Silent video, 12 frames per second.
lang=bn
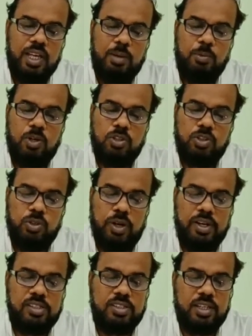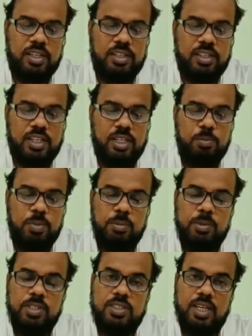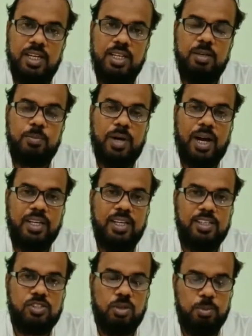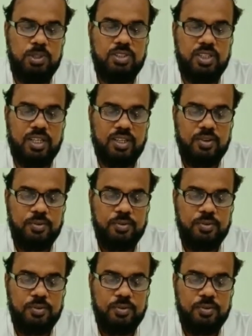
এবং জয়েন্ট সেক্রেটারি পিবি সেলিম আইএস অফিসার